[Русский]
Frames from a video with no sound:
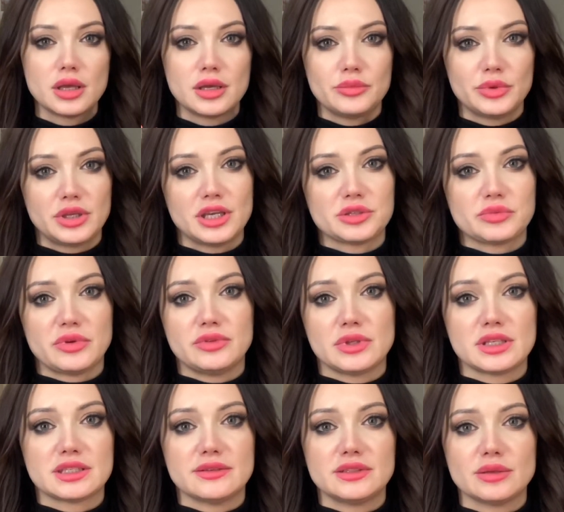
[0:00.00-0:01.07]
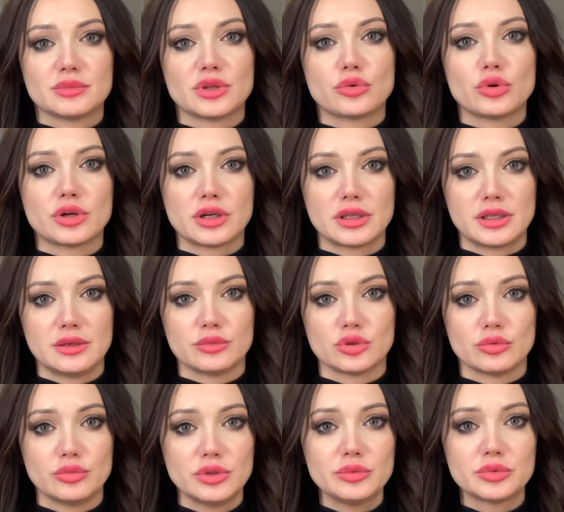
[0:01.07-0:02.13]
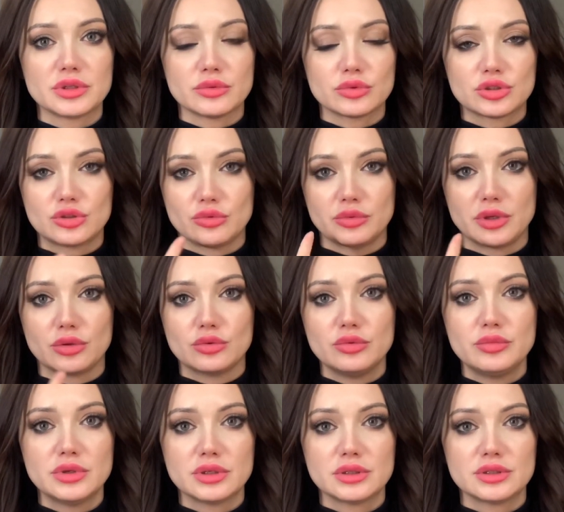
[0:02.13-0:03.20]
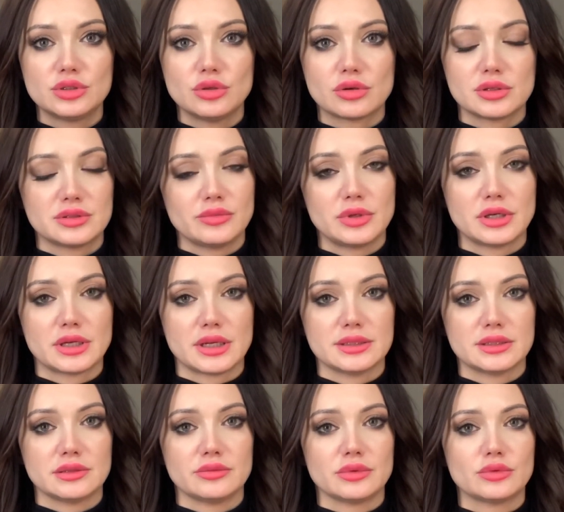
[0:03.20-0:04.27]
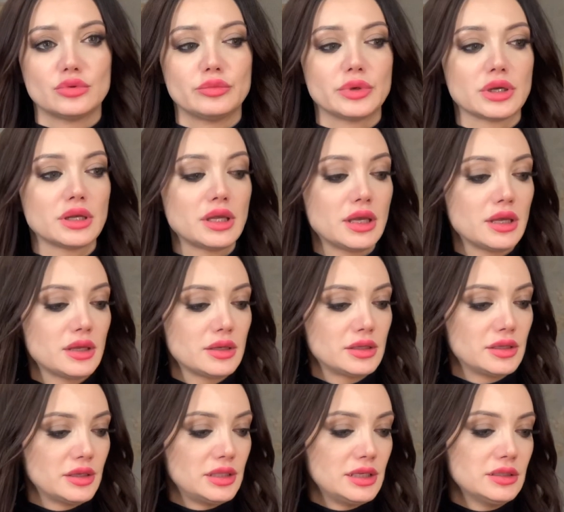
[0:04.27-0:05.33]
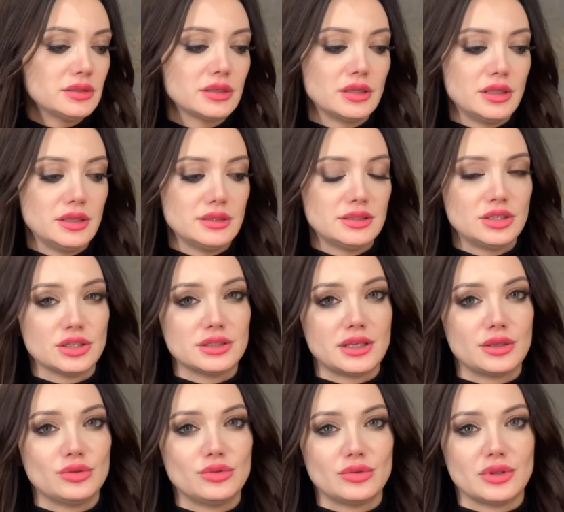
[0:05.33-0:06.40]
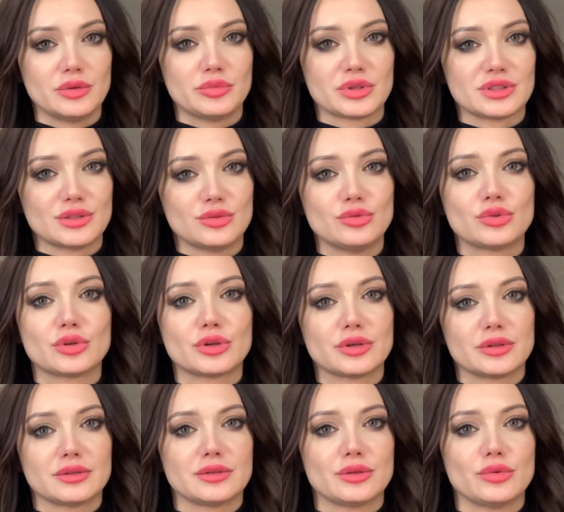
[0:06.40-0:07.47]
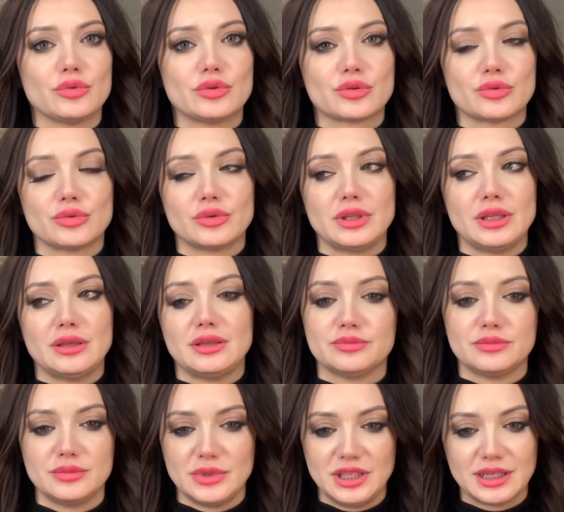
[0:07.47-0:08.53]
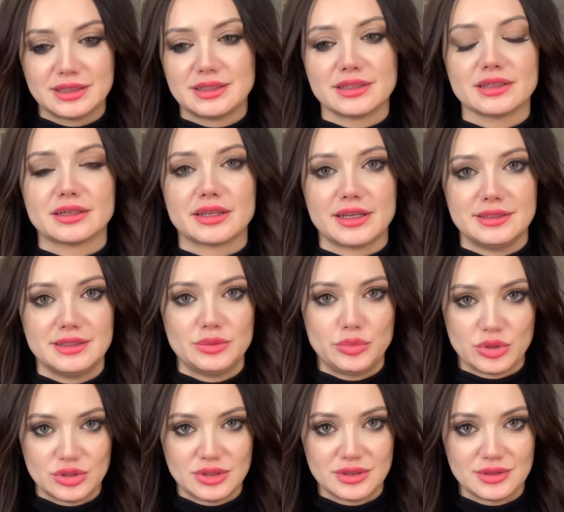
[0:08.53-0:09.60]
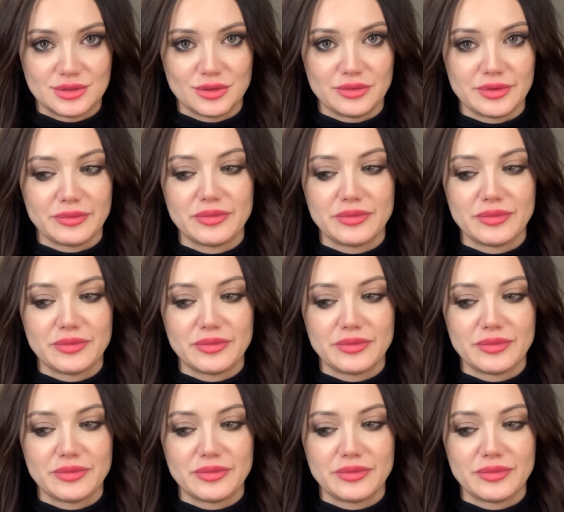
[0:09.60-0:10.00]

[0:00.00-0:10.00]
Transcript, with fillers: Макияж, правда, не совсем такой, каким он был, потому что у меня губы стерлись, были красными губы. Я ела, и сейчас я иду на процедуру к Лору, и не хотела красить просто снова.